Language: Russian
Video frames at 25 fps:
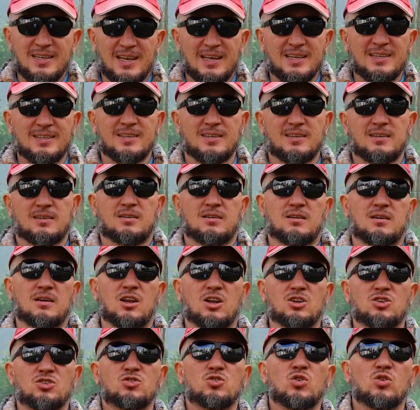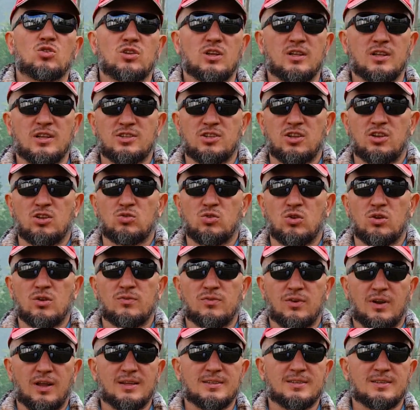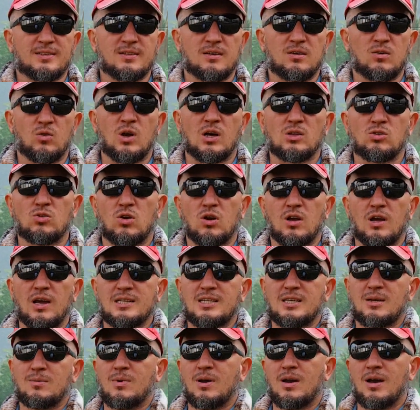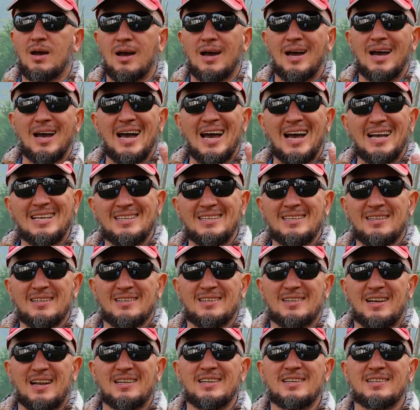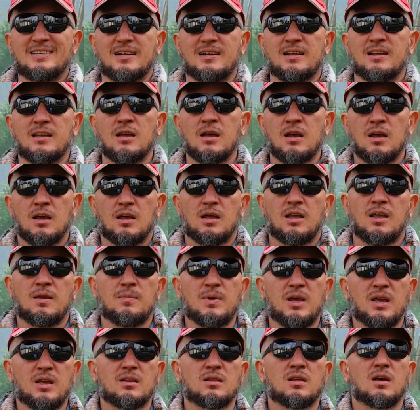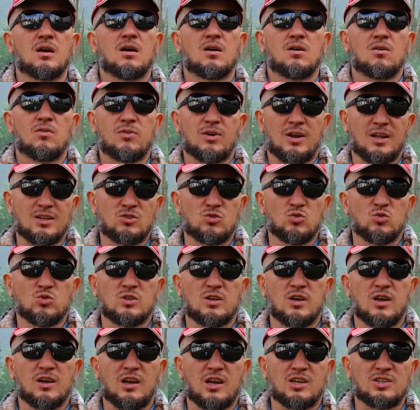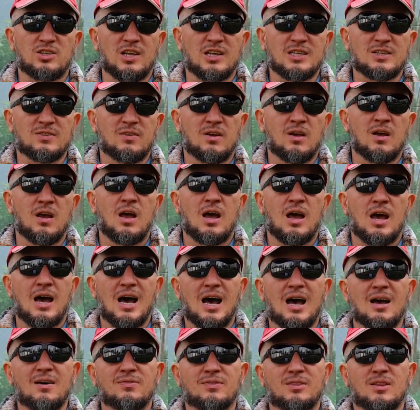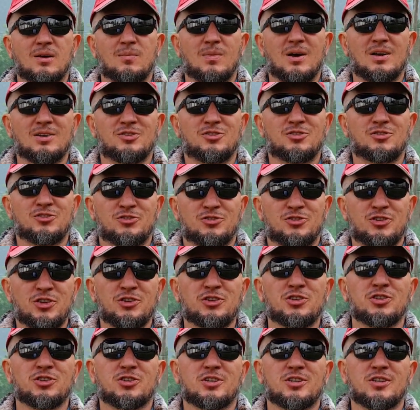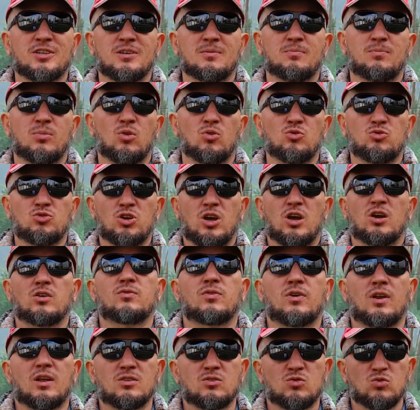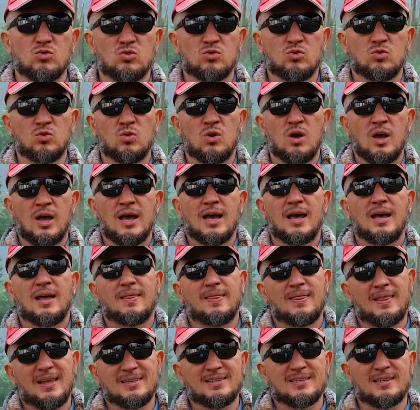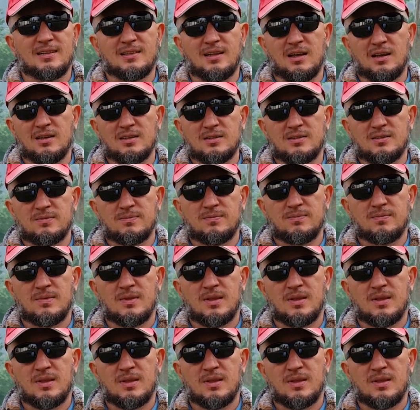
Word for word: дети, рожденные на территории Франции, у которых хотя бы один из родителей имеет французское гражданство, автоматически получают французскую национальность.